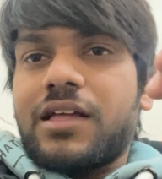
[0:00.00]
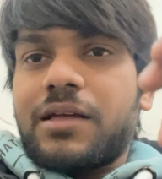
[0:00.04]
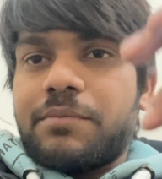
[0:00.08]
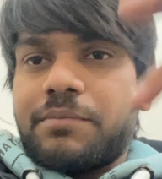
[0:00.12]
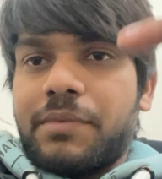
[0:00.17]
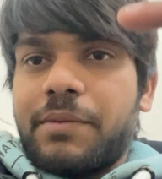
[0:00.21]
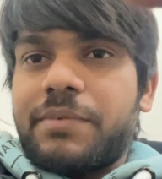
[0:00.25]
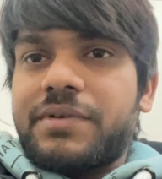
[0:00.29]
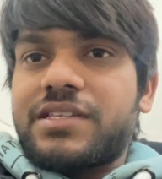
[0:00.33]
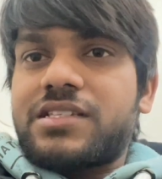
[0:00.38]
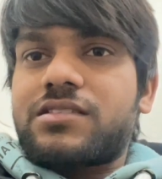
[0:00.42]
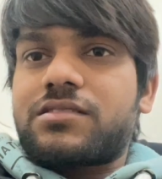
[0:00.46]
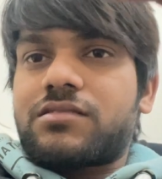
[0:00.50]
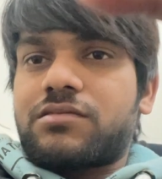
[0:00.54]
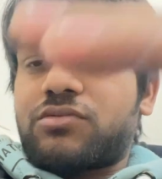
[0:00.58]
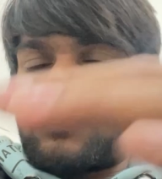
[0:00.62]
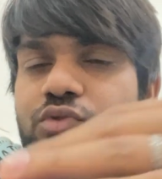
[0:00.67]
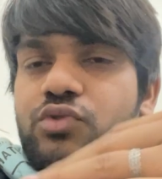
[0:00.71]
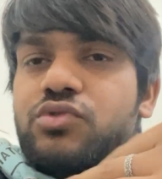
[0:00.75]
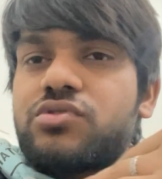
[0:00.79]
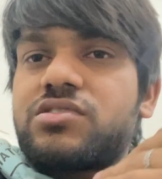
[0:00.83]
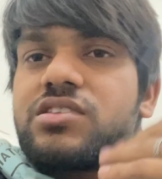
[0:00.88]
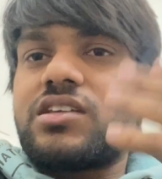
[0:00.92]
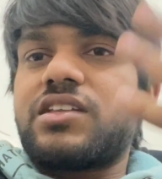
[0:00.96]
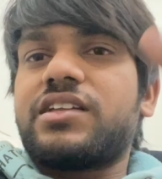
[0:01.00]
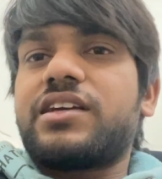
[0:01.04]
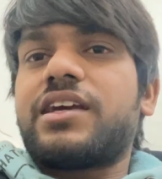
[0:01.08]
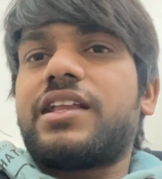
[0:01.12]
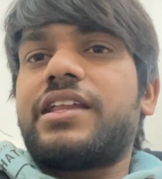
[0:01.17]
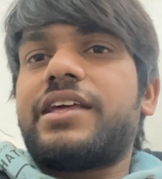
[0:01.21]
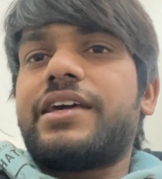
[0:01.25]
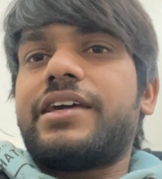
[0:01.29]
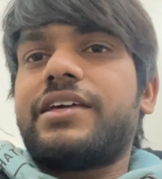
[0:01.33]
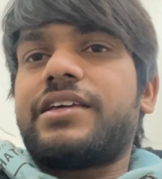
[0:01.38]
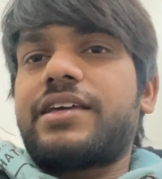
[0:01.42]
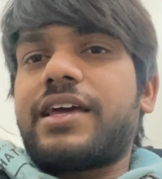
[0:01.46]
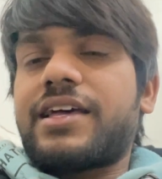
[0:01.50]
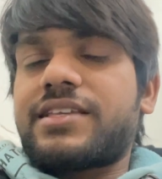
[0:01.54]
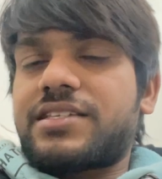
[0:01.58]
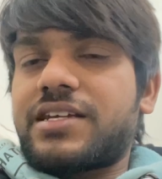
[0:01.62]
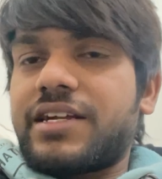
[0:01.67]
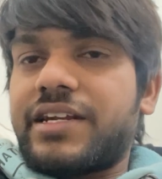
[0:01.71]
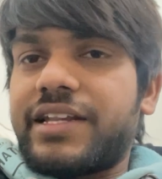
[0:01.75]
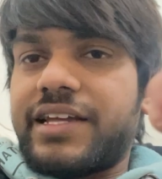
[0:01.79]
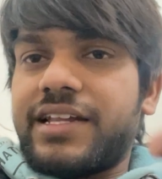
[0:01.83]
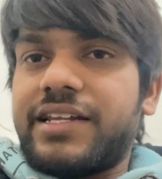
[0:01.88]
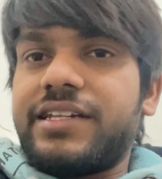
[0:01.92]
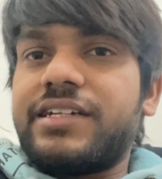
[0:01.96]
मैं बस कुछ दिन के लिए ये ऐसा
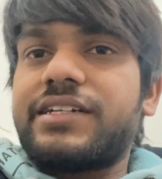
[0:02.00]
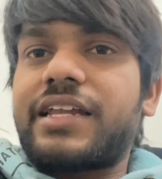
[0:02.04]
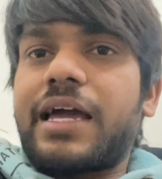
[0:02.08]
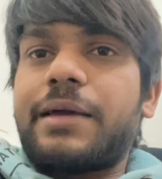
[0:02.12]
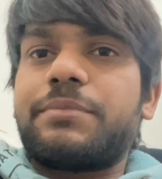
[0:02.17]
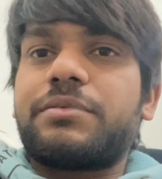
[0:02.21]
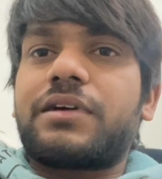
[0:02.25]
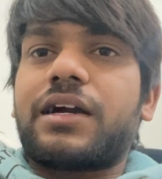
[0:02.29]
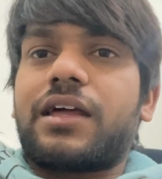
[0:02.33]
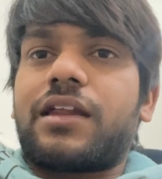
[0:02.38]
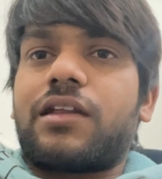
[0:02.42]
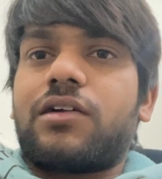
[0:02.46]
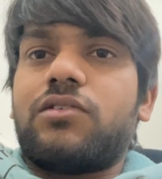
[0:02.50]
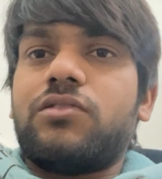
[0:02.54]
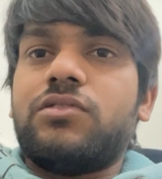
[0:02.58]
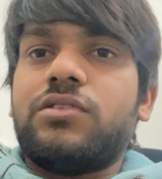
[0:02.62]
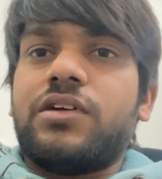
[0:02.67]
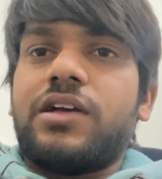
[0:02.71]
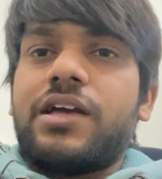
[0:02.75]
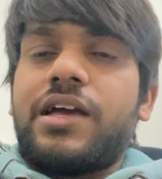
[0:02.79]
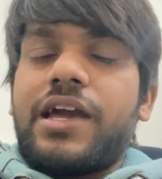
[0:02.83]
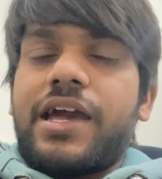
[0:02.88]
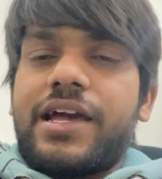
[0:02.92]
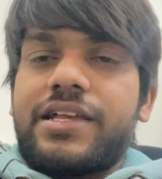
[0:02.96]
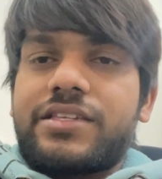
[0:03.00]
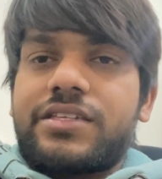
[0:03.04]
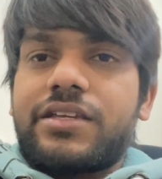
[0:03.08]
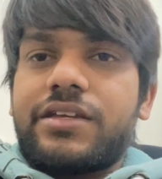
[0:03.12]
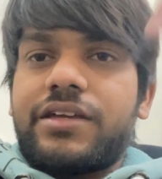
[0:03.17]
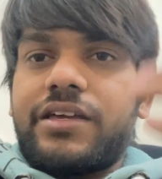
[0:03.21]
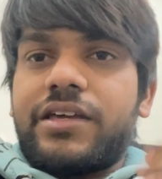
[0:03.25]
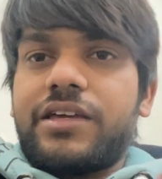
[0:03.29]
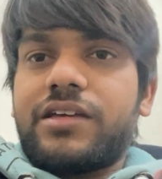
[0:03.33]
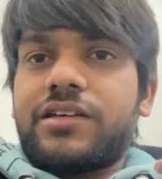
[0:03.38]
डेली टाइप कर रहा हूँ ऐसे